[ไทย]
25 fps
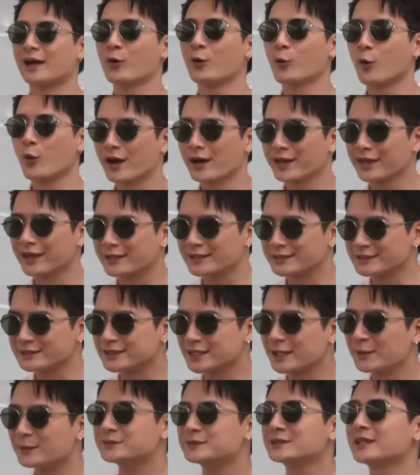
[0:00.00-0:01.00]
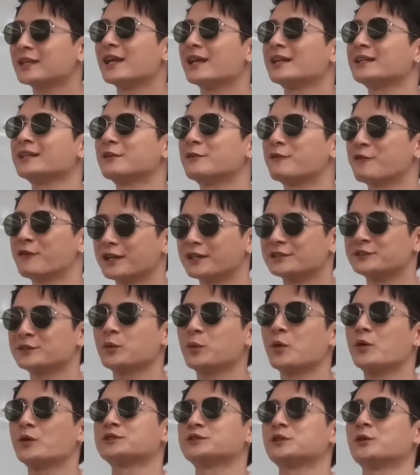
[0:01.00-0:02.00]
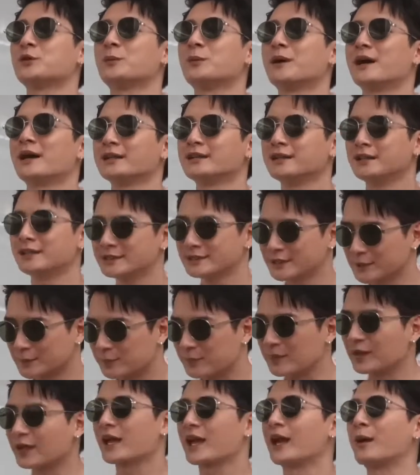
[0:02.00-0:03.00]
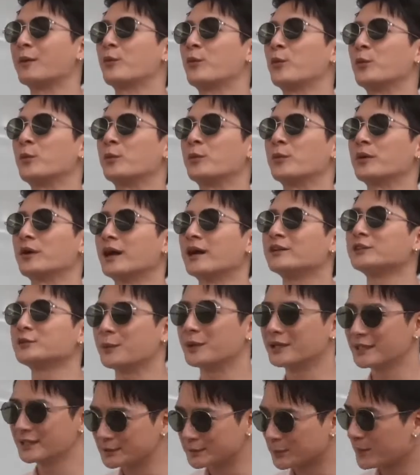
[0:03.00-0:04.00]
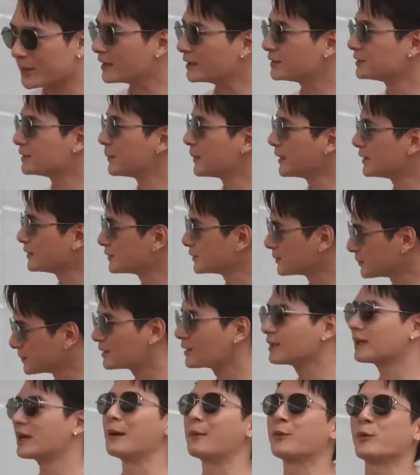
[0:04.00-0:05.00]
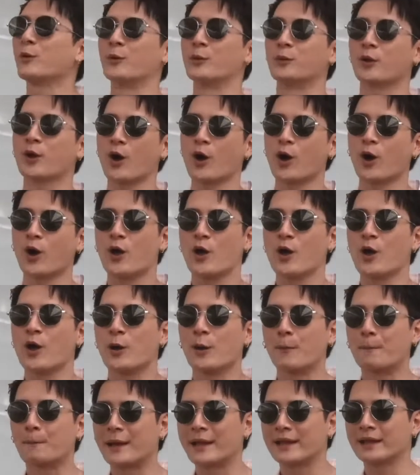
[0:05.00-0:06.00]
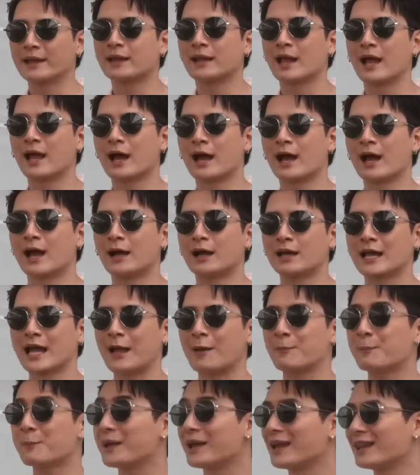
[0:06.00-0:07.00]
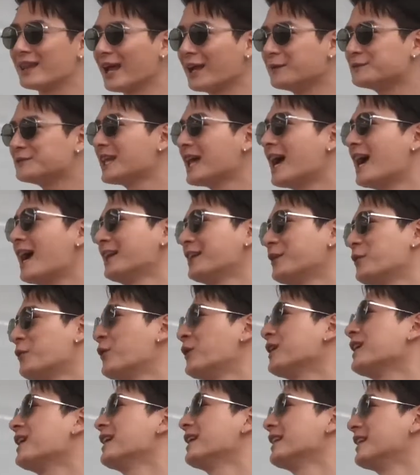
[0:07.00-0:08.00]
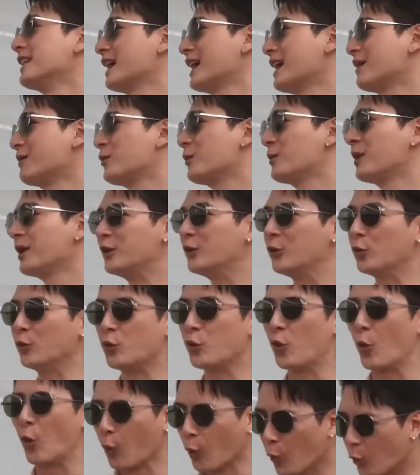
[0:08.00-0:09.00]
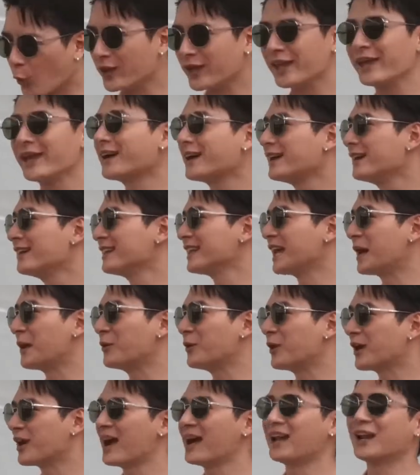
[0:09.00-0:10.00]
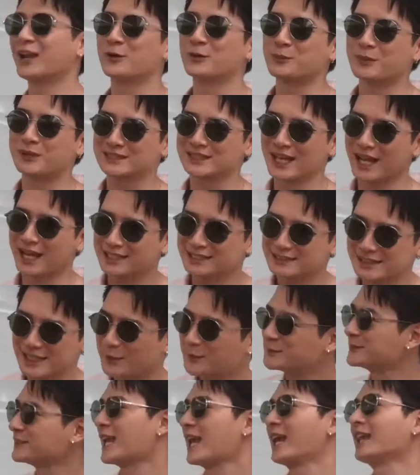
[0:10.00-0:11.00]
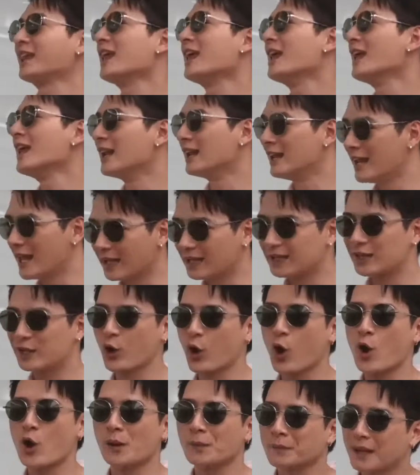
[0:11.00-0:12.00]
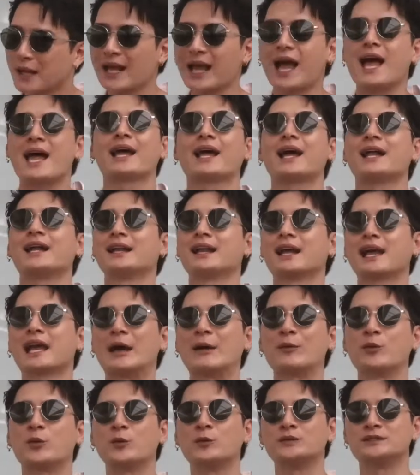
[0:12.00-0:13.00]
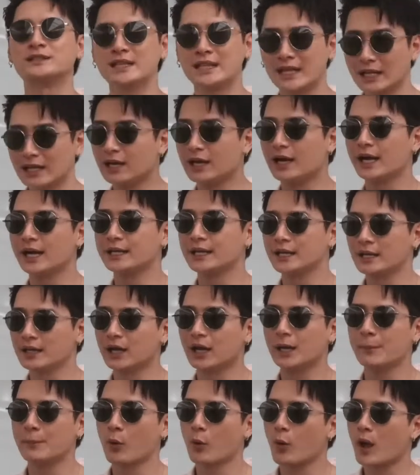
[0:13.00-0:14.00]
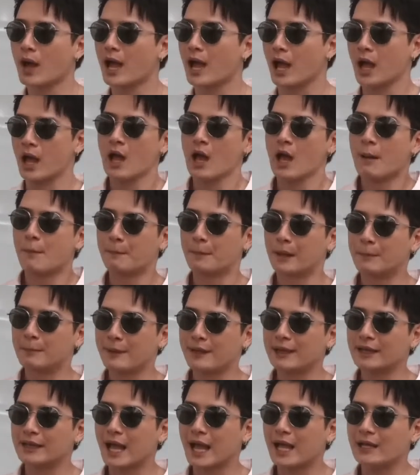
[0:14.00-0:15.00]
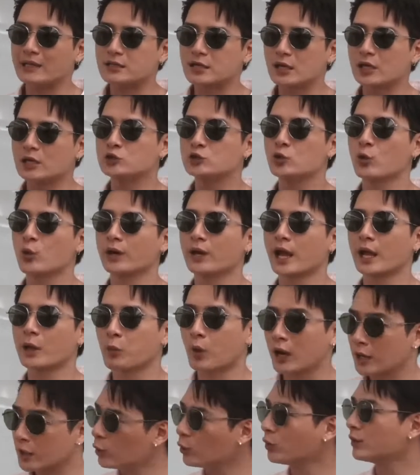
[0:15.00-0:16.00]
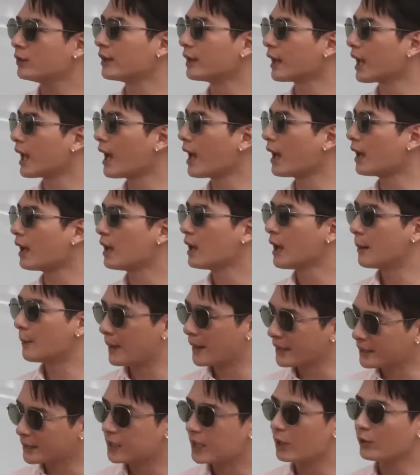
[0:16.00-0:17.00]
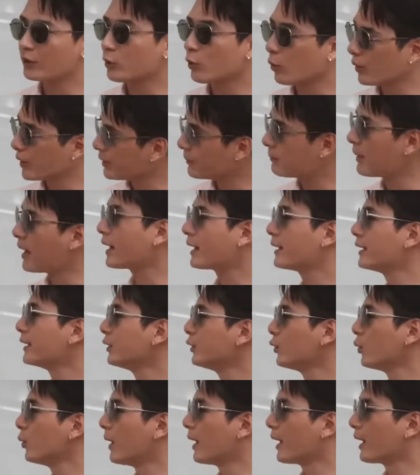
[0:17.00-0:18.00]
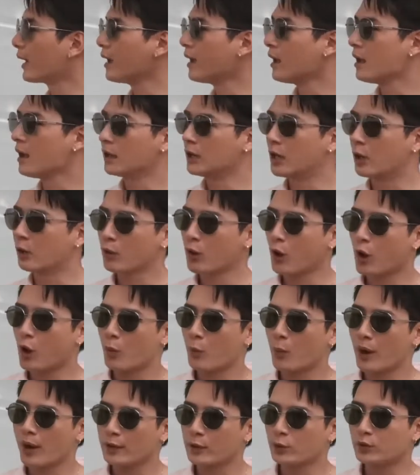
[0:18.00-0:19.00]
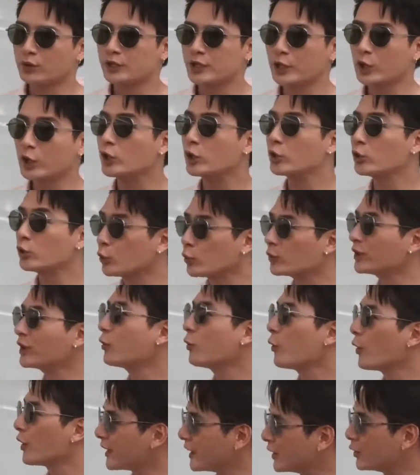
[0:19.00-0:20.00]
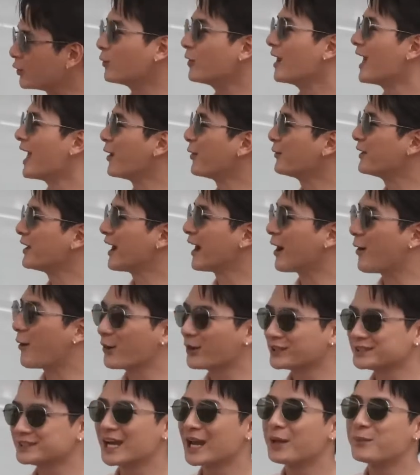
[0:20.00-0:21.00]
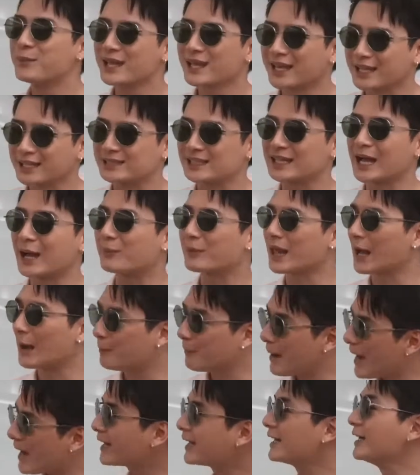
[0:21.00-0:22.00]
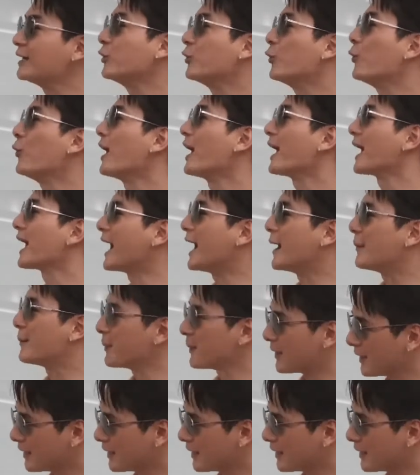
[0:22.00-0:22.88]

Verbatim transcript: หัวหินเซิร์ฟสเก็ตเฟสติวัล2020 นะครับผมเอ้ย2021ใช่ไหมครับผมก็เป็นการเปลี่ยนไลฟ์สไตล์ที่หัวหินนะครับผมให้ดูคูลยิ่งขึ้นนะครับโดยการเรามาใช้เซิร์ฟสเก็ตเล่นแล้วก็ออกกำลังกายกันนะครับผมซึ่งดีเลยดีเลย เพราะว่ามันเป็นการเชิญชวนให้วัยรุ่นนะฮะไปเที่ยวที่หัวหินมากขึ้นด้วย แล้วก็วัยรุ่นที่อยู่ที่หัวหินอยู่แล้วเนี่ยเขาก็จะได้มีกิจกรรมทำมากขึ้นด้วยครับ